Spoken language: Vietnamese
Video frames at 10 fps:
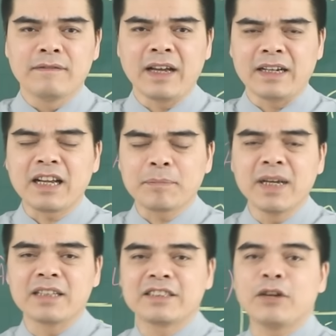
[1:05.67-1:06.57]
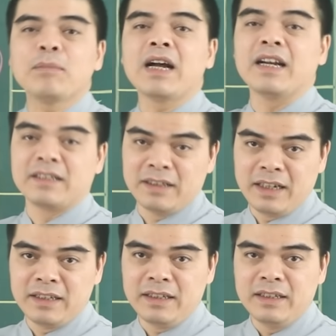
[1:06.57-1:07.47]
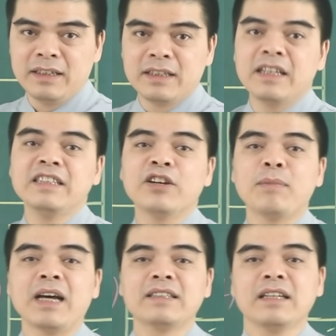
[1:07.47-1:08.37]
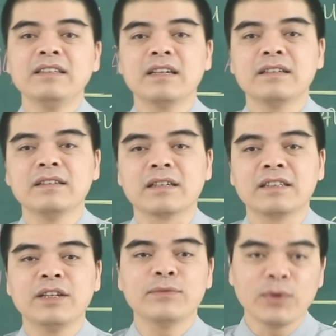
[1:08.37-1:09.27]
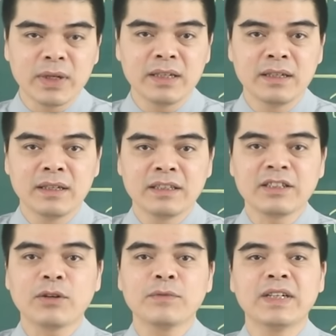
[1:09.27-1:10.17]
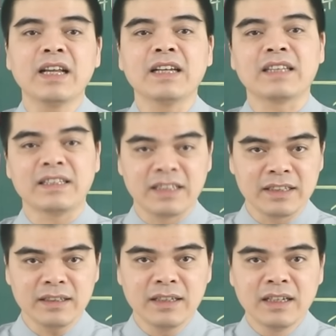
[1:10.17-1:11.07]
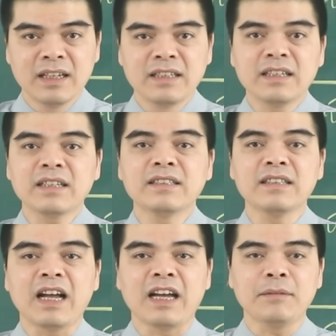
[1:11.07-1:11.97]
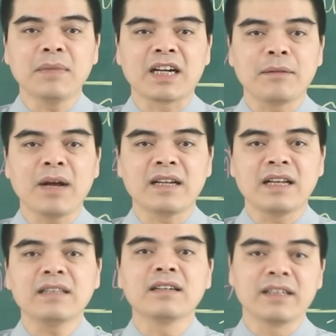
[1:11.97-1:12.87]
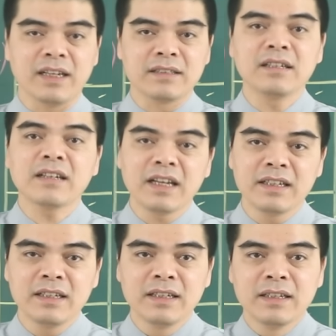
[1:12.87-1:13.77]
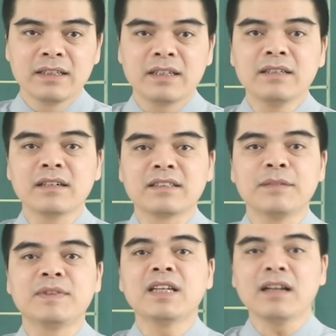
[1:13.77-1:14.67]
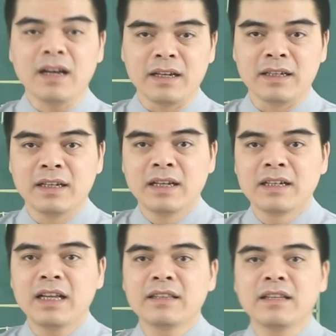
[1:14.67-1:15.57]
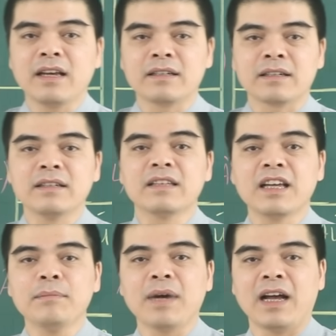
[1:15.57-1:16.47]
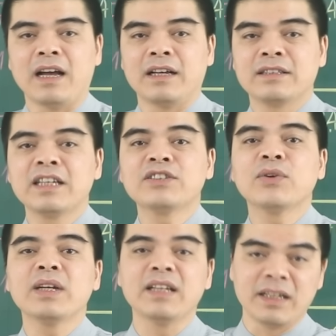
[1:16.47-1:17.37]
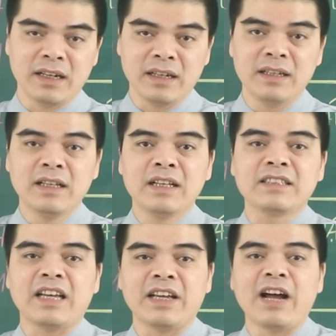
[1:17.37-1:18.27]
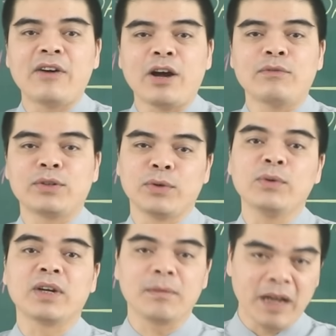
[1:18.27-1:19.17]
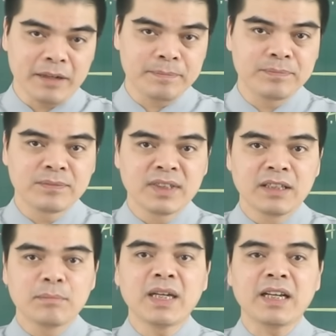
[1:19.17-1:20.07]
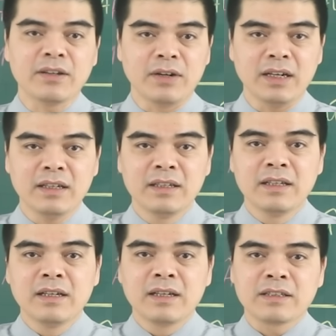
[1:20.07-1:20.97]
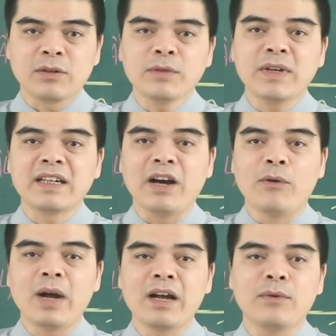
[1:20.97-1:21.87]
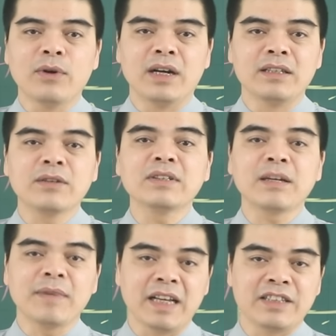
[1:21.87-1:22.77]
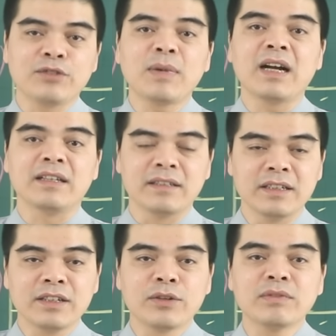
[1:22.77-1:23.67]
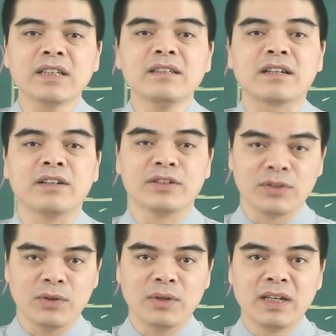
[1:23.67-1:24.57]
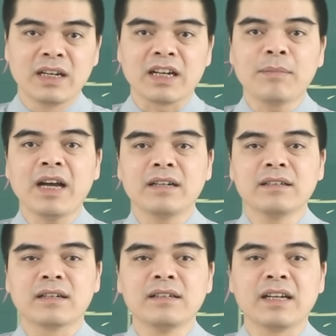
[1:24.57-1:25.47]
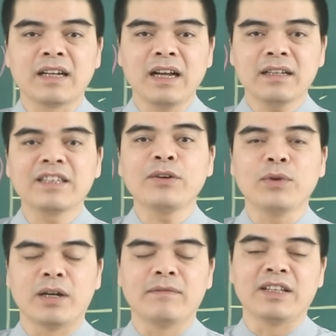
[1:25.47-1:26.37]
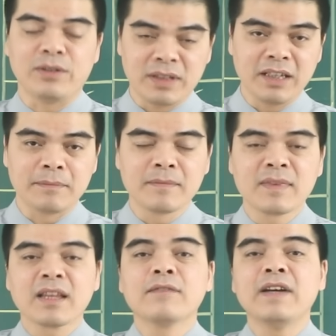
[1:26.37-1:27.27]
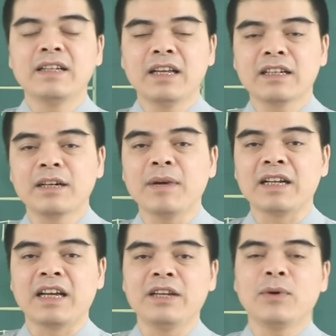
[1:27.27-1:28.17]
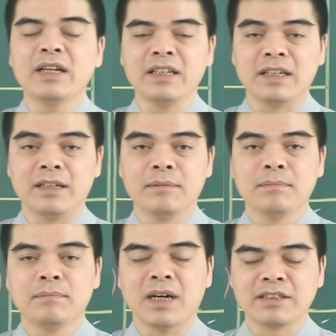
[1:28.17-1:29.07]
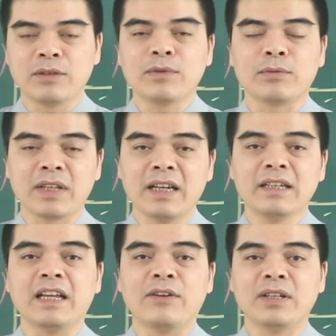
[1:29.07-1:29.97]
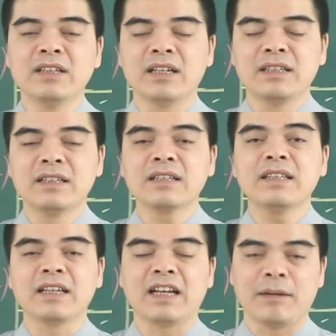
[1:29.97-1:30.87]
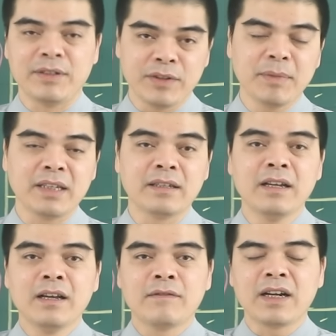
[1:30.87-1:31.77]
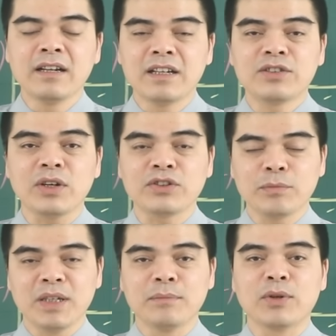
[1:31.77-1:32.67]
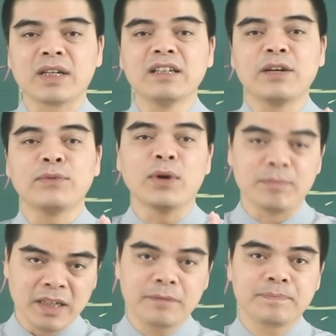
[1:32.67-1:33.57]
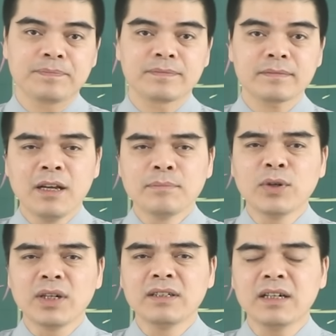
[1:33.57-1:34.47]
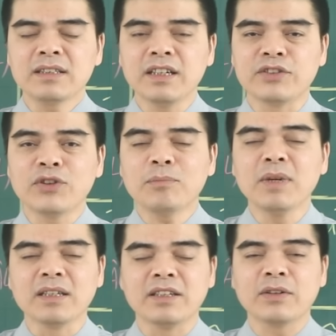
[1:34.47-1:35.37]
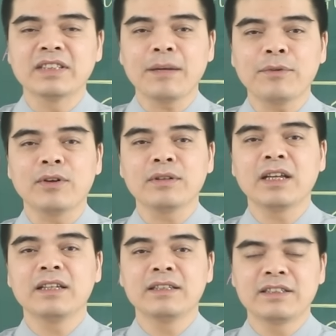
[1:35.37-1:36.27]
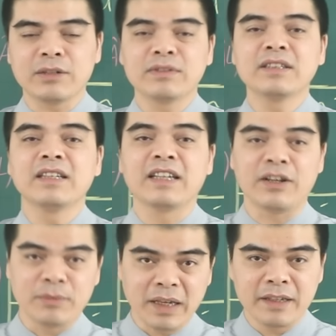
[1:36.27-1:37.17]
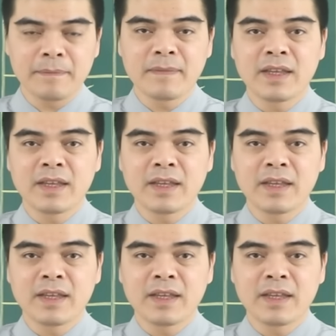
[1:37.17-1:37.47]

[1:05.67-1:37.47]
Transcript: Và đặc biệt trong 3 ngày tới đây thì nhiều bạn sẽ nhận được tin vui trong cái vấn đề tài chính. Những cái dự án mà các bạn đã thực hiện trước đây thì được dịp sinh lời, nên tiền cứ thế mà sinh sôi nảy nở, chảy ào ào vào túi của các bạn. Bên cạnh đó, trong cái vận đào hoa của những con giáp này trong 3 ngày tới cũng sẽ được nở rộ, các bạn được người khác theo đuổi và tỏ tình. Vậy nên các bạn hãy hoan hỉ, mở rộng vòng tay để đón nhận những cái tình cảm đến với mình và lựa chọn cho mình một cái người phù hợp nhất. Một lần nữa xin được chúc mừng những con giáp có tên trong chương trình ngày hôm nay.